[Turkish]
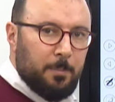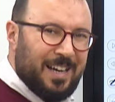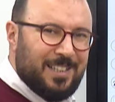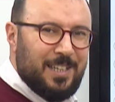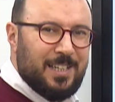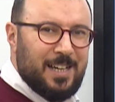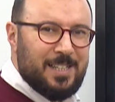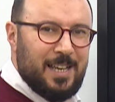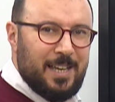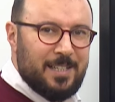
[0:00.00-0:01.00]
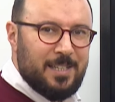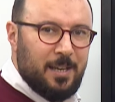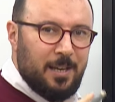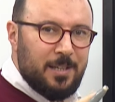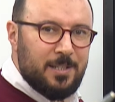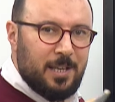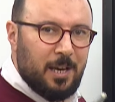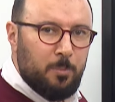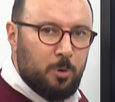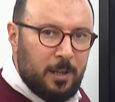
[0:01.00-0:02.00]
Bak dikkat et.
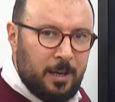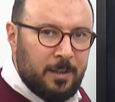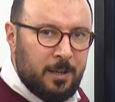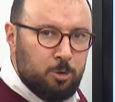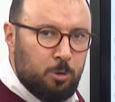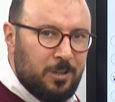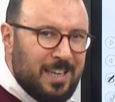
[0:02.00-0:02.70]
Sana buralardan soru